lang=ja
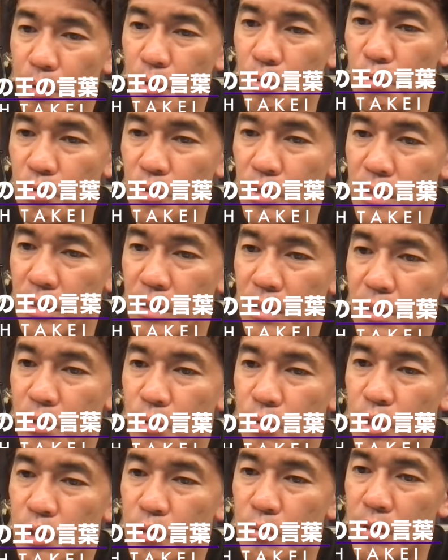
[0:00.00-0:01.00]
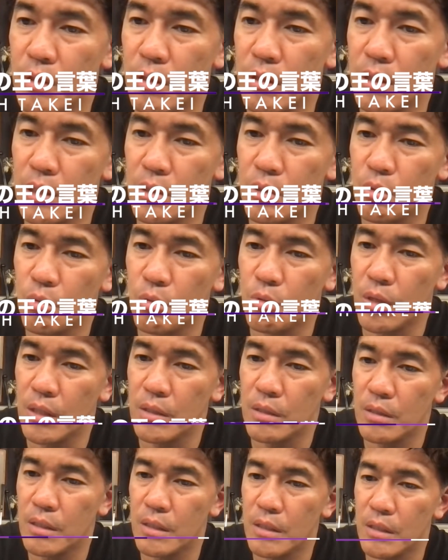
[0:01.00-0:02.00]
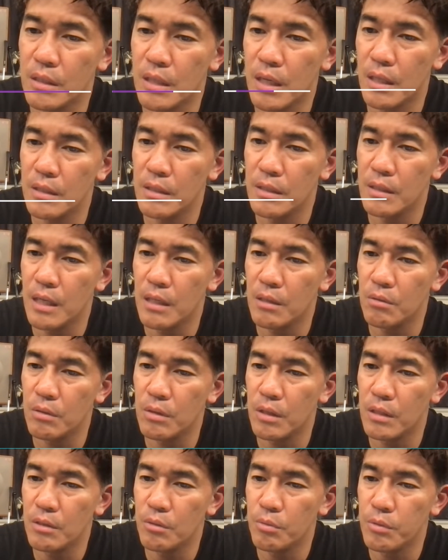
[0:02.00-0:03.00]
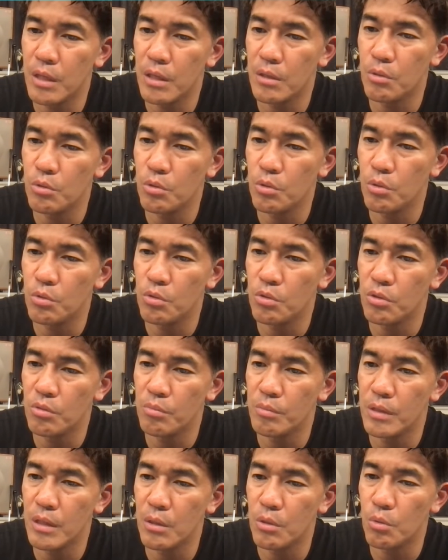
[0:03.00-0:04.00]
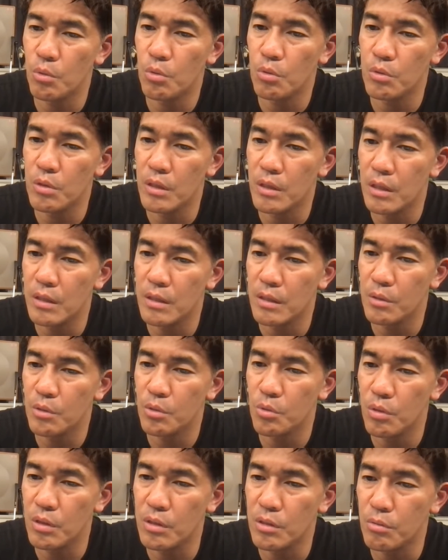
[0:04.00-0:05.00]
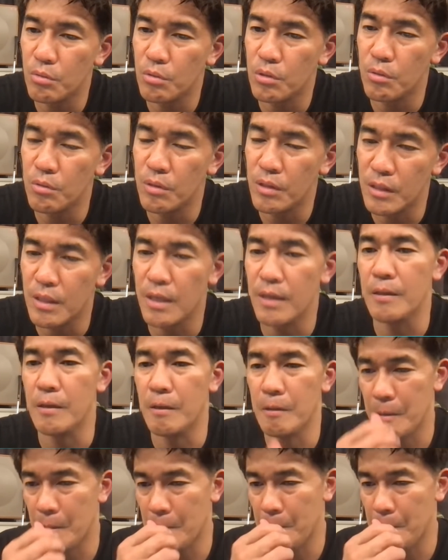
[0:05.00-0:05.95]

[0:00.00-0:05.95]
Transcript: 僕の好きな芸能人は竹井壮とカジサックです。二人の共通趣味であるゴルフで対決動画作ってください。